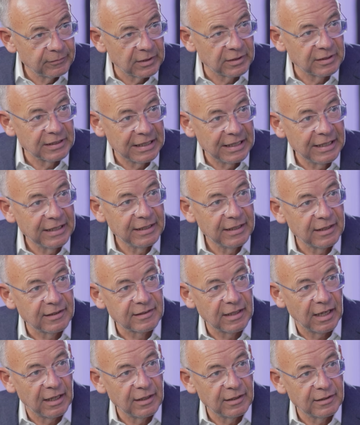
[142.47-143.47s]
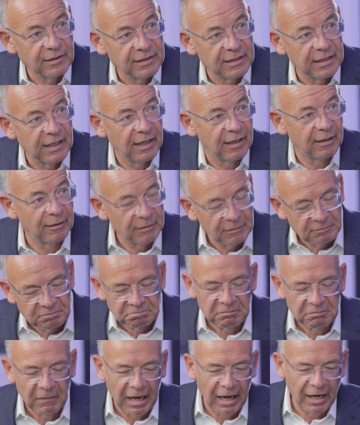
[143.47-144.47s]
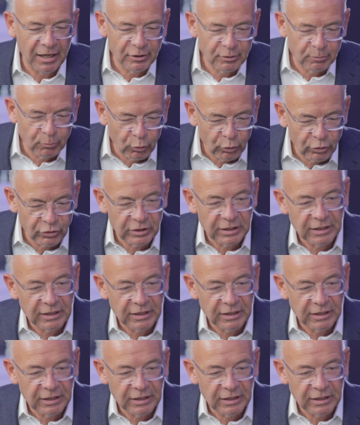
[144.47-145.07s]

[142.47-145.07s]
Das klingt jetzt alles sehr altmodisch,